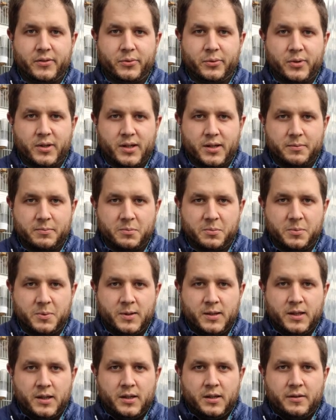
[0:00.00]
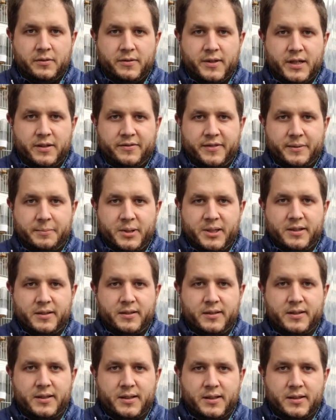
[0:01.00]
zu nehmen, weil wenn man
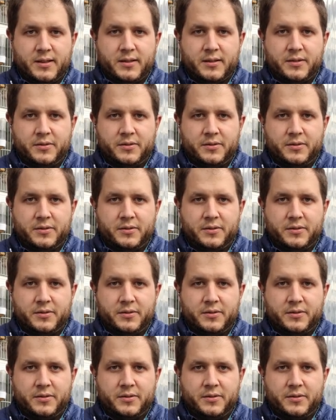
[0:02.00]
die